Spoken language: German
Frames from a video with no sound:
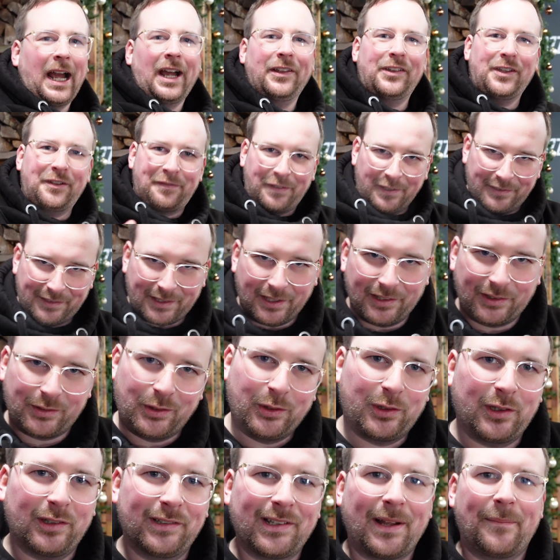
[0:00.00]
Also ich fasse ganz
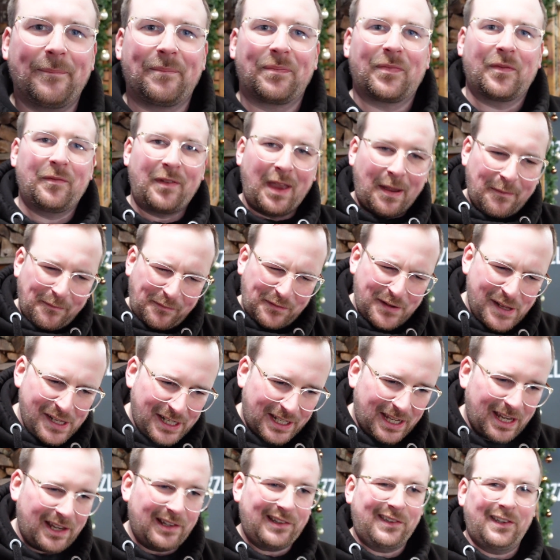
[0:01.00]
kurz zusammen. Wir haben viel
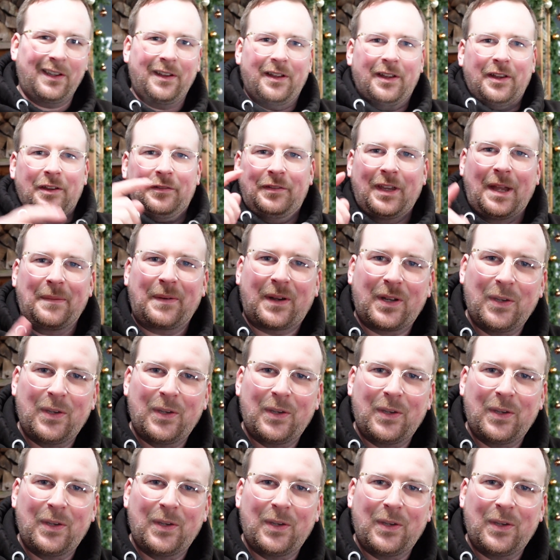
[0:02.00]
Käse, wir haben